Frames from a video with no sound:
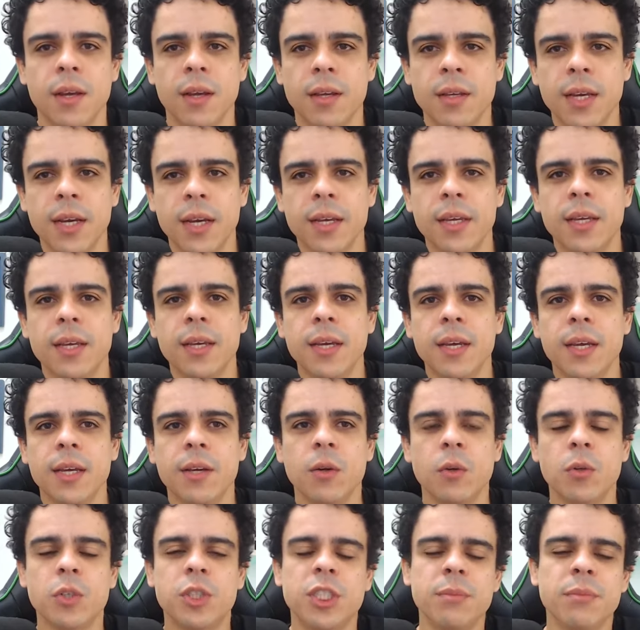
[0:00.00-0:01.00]
E aí,
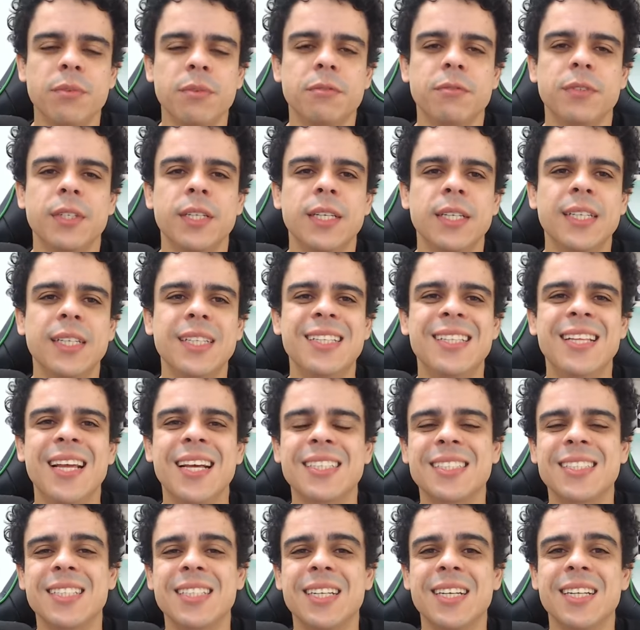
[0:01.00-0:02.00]
o time vem aí
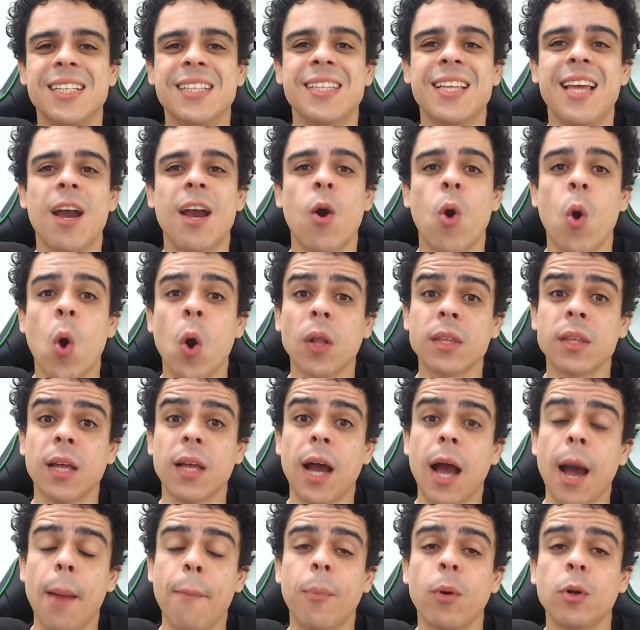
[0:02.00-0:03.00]
dessa derrota
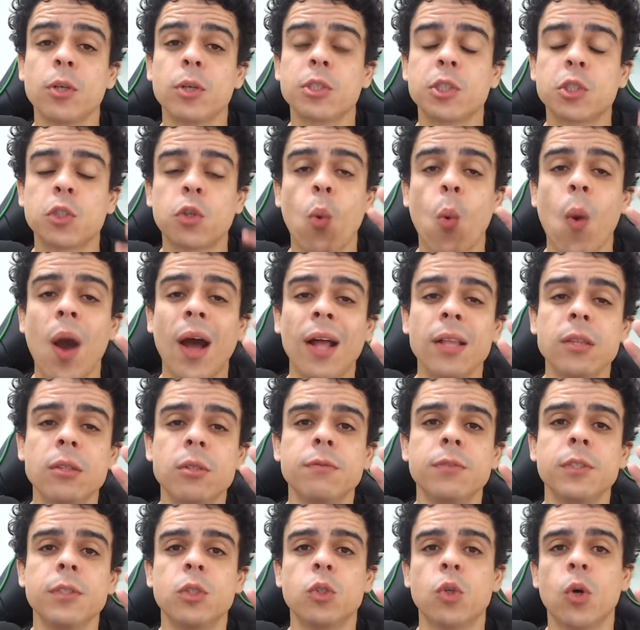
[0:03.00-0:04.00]
após
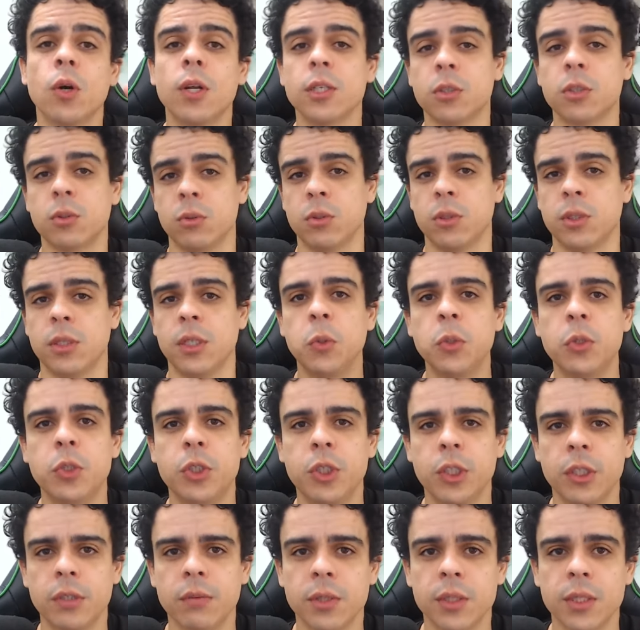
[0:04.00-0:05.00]
quatro vitórias
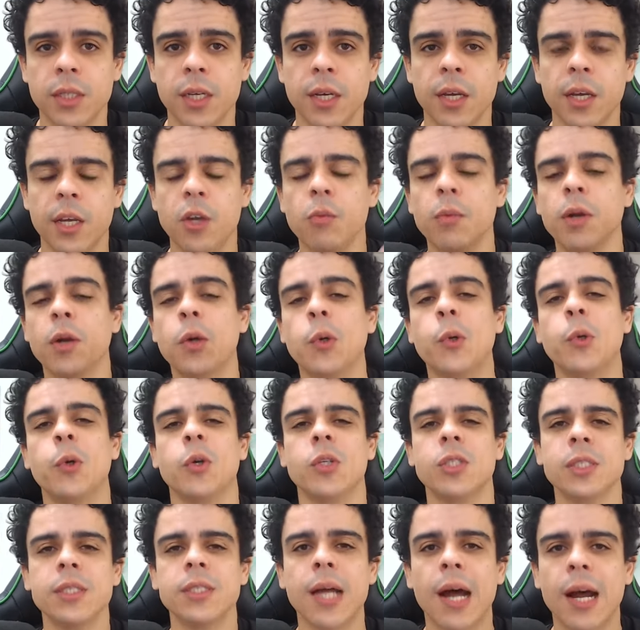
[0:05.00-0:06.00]
consecutivas. E uma
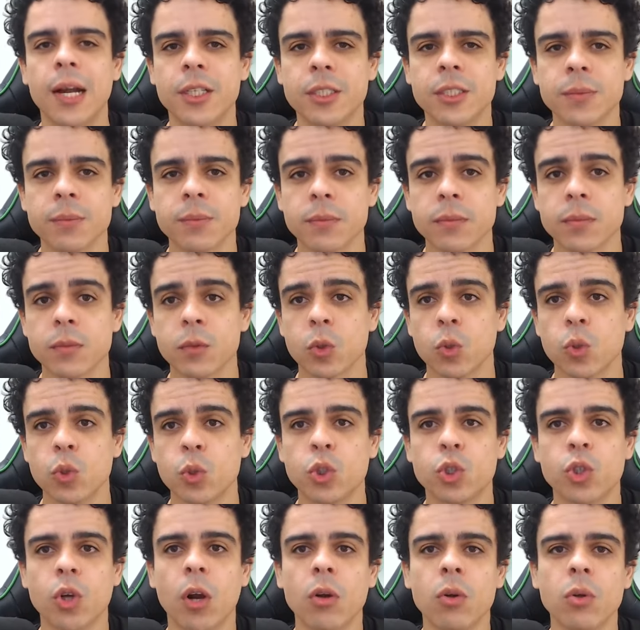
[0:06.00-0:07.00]
curiosidade:
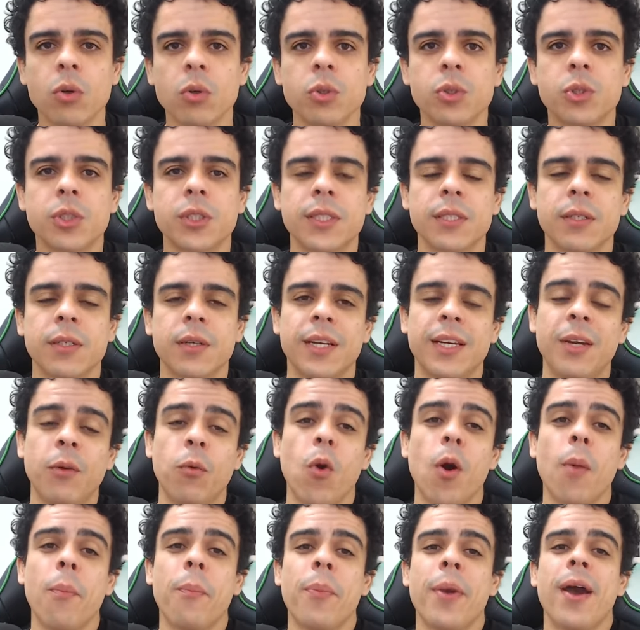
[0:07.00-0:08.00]
os jogos que
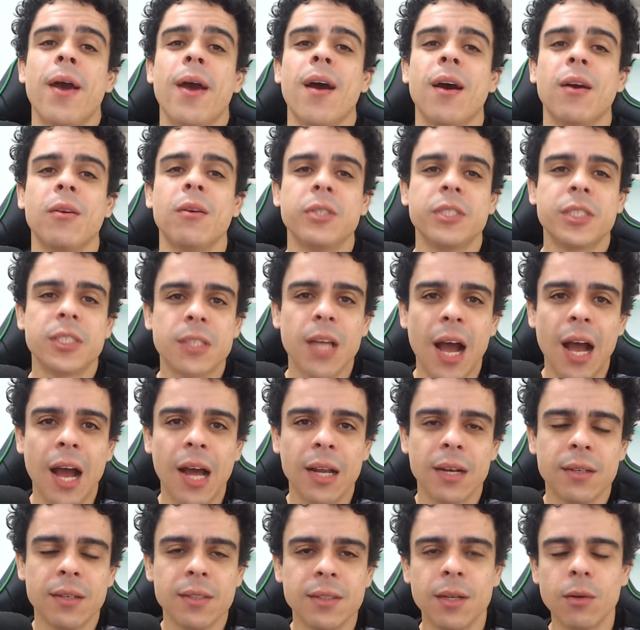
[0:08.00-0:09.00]
o Operário está,
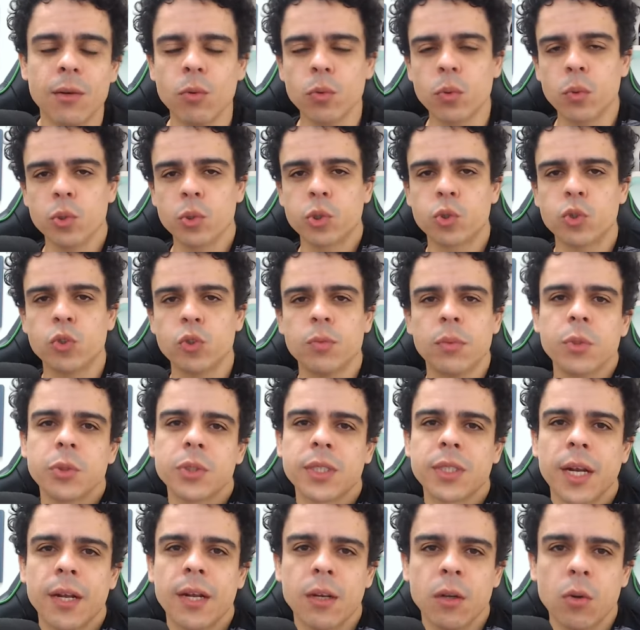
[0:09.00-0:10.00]
não costumam
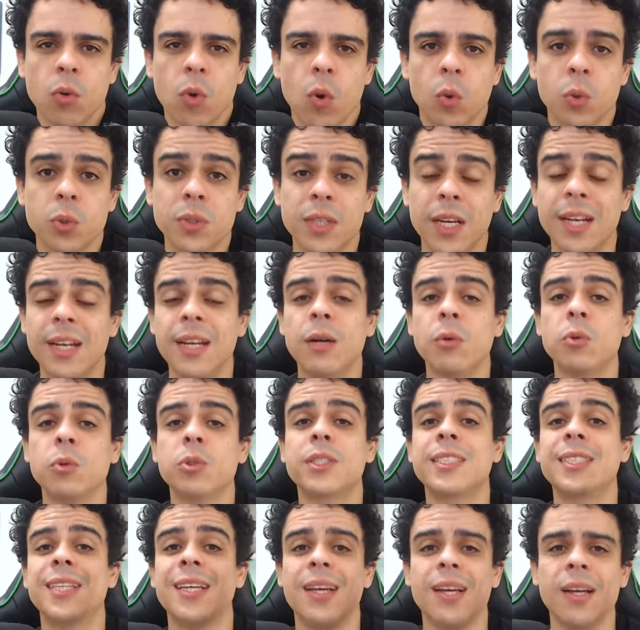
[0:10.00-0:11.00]
sair gols, a não
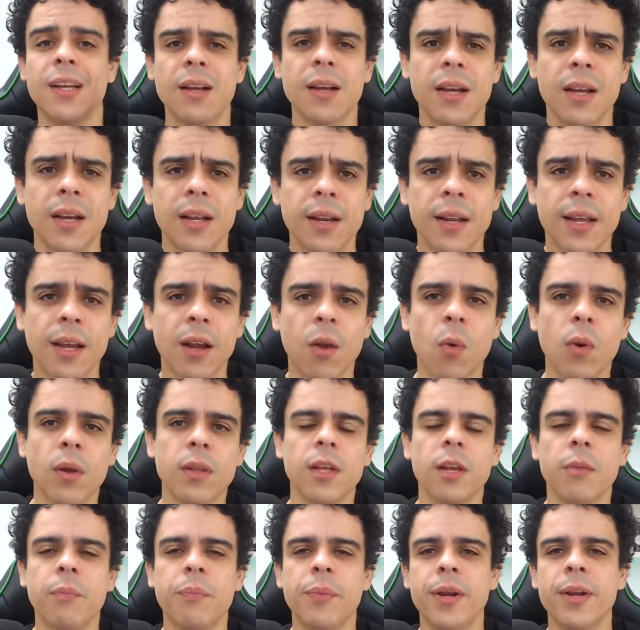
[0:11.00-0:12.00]
ser né,
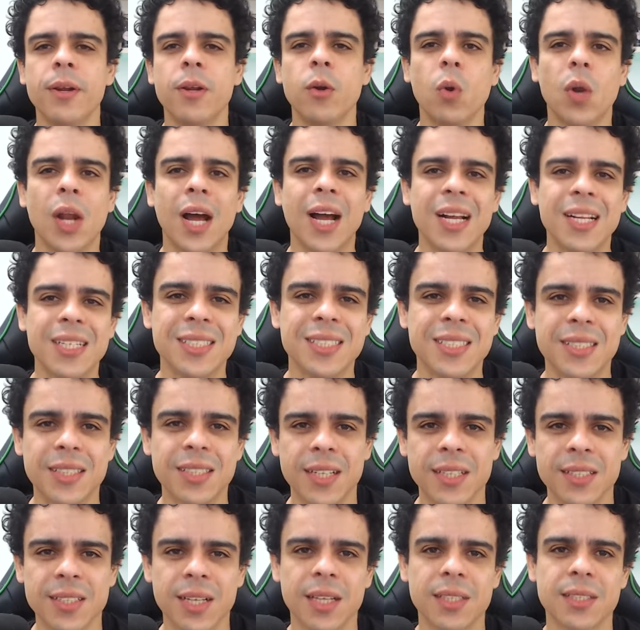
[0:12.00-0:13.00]
quando ele perdeu lá
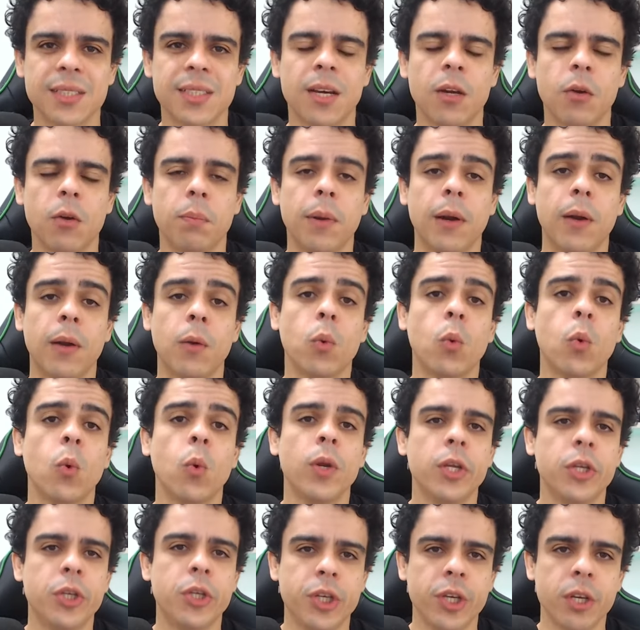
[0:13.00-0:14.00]
3 a 0 para o
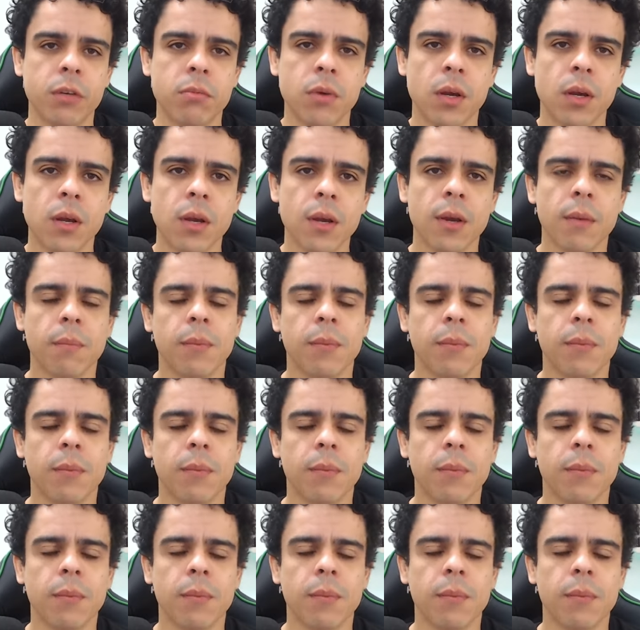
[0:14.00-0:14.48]
Curitiba.